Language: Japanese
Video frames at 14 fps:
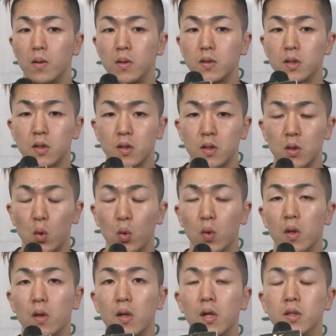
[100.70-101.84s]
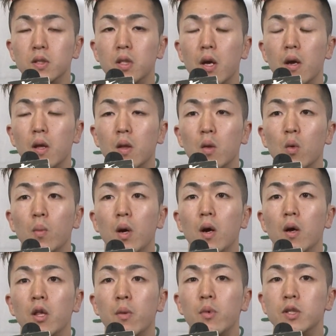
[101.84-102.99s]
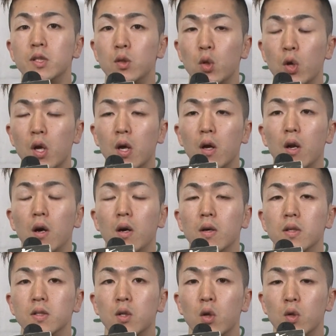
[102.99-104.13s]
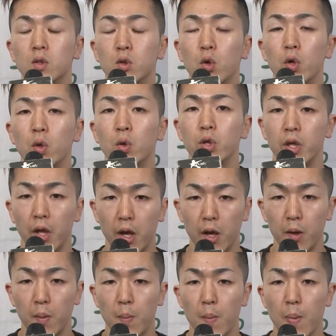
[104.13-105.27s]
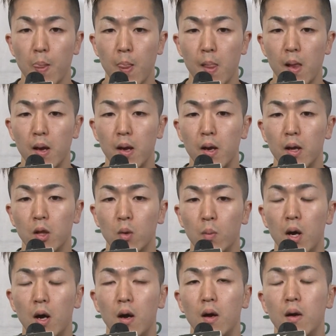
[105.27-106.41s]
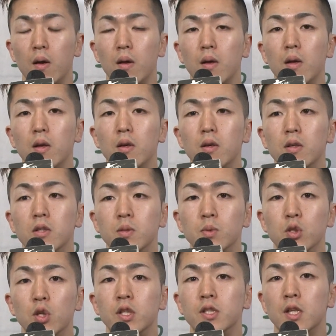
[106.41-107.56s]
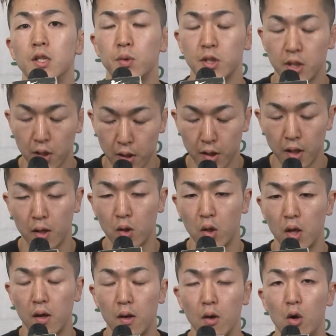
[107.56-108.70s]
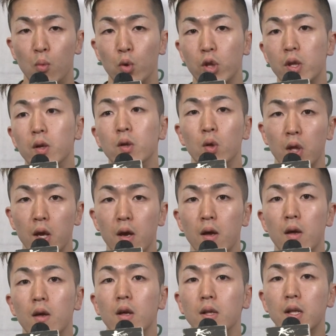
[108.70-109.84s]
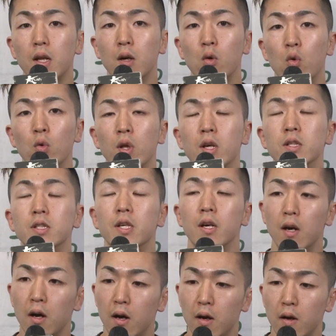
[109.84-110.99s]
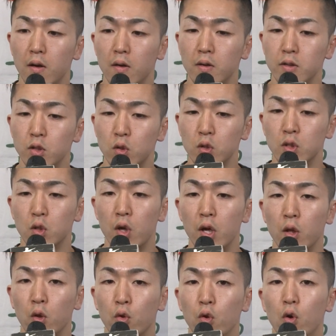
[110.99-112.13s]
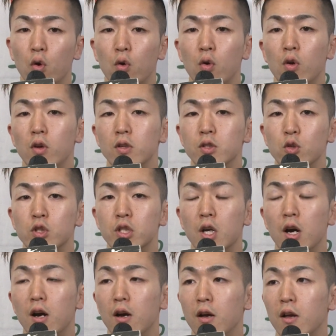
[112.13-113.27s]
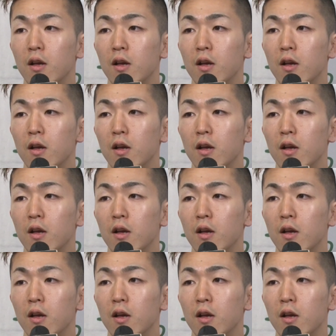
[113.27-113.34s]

そうですね、えっとまあ、デビュー戦の時からストレートすごい得意で、えっとまあ、自分の必殺技だなって思ってるのでただここ何戦かちょっとストレートの調子が